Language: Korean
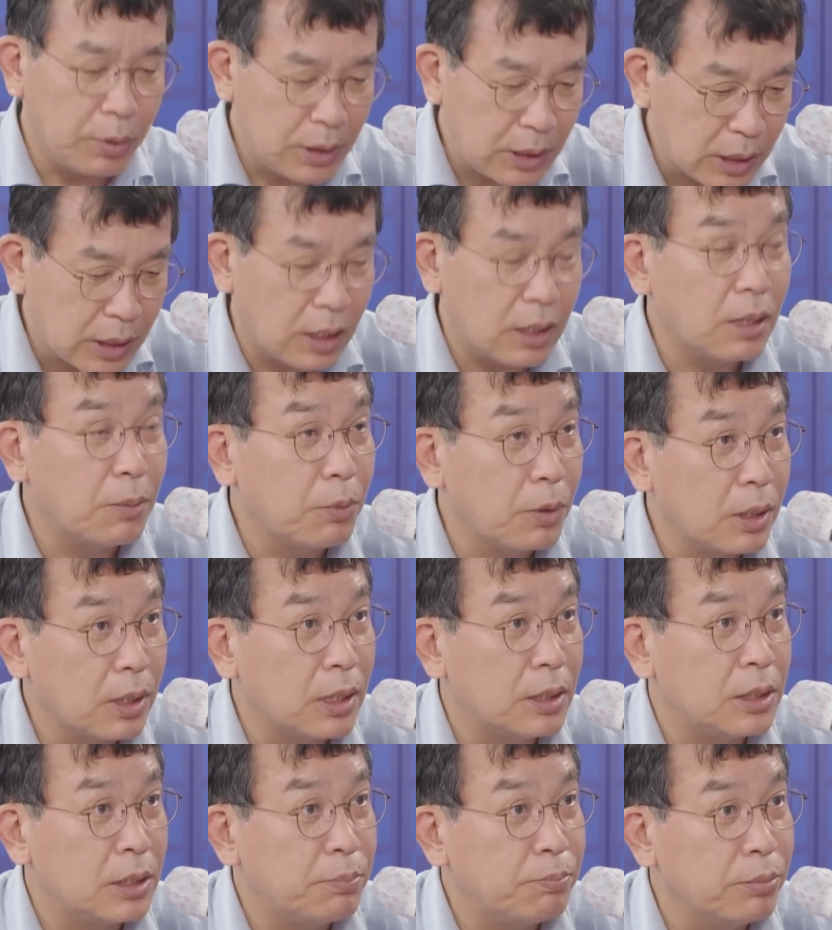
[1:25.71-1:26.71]
시간에 보니까
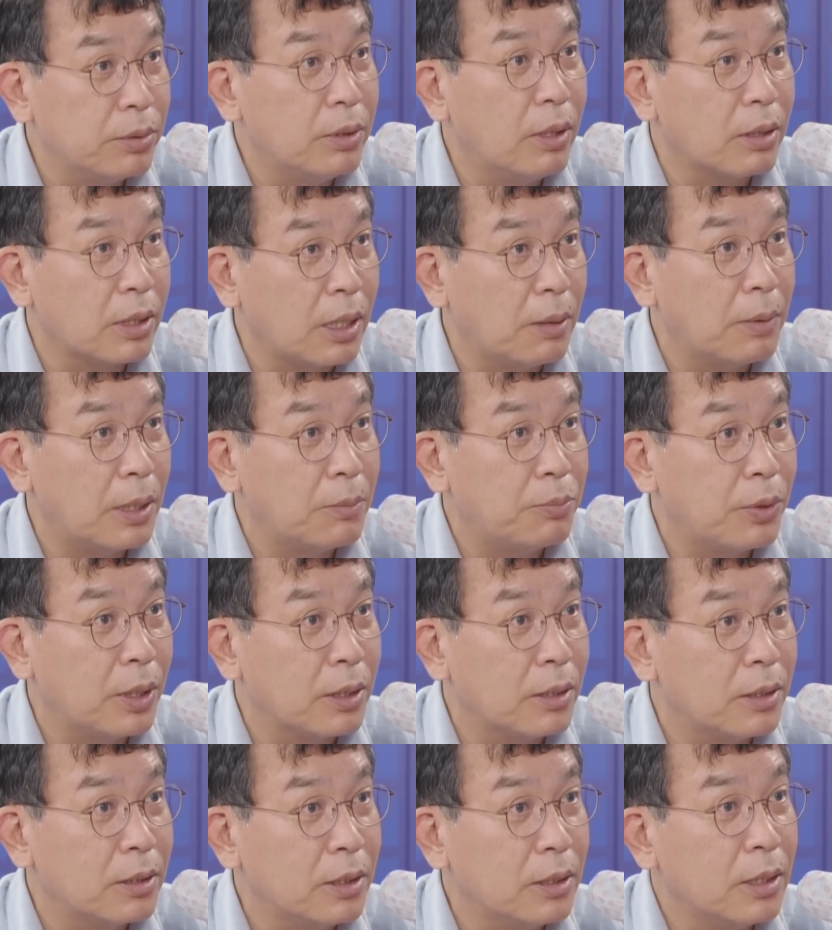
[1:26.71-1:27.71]
10분 넘게
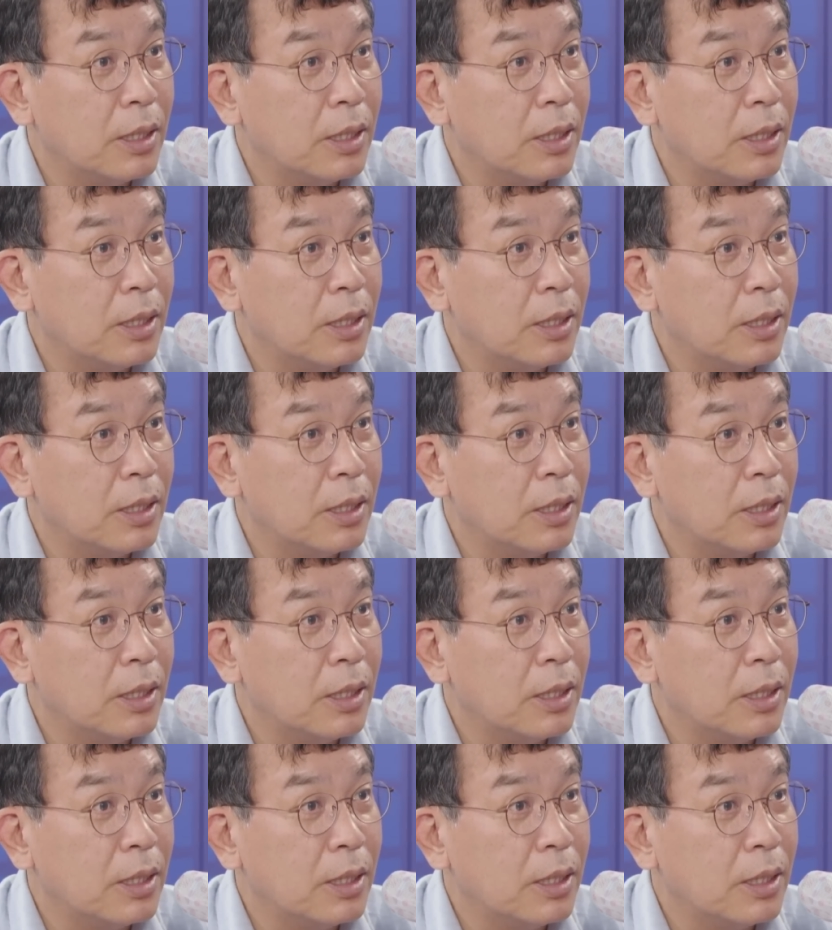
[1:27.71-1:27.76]
발표했거든.